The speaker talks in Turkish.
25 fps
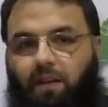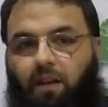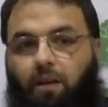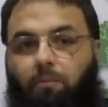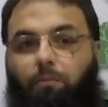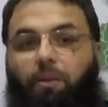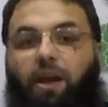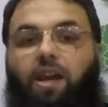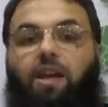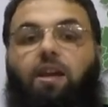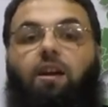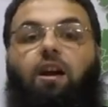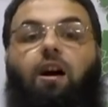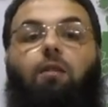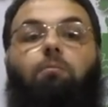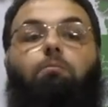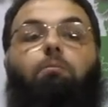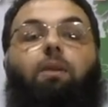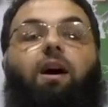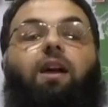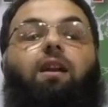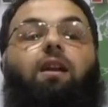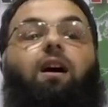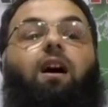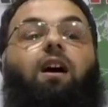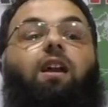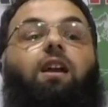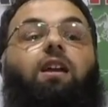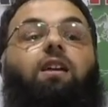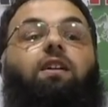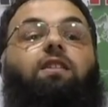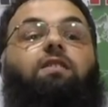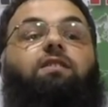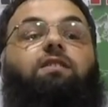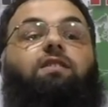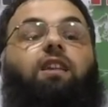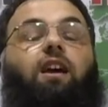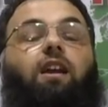Peygamber
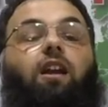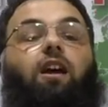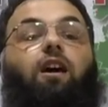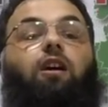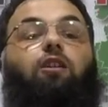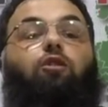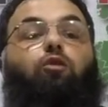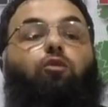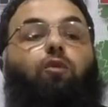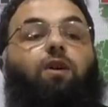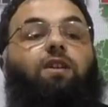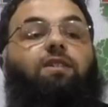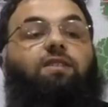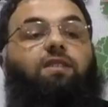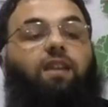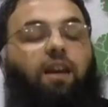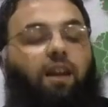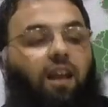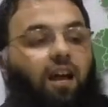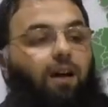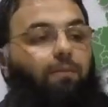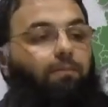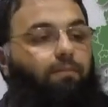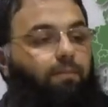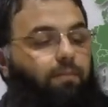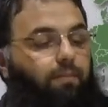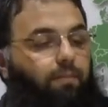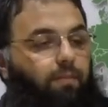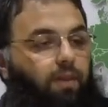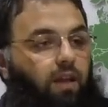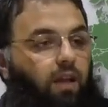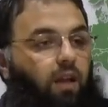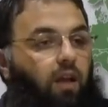aleyhissalatu vesselam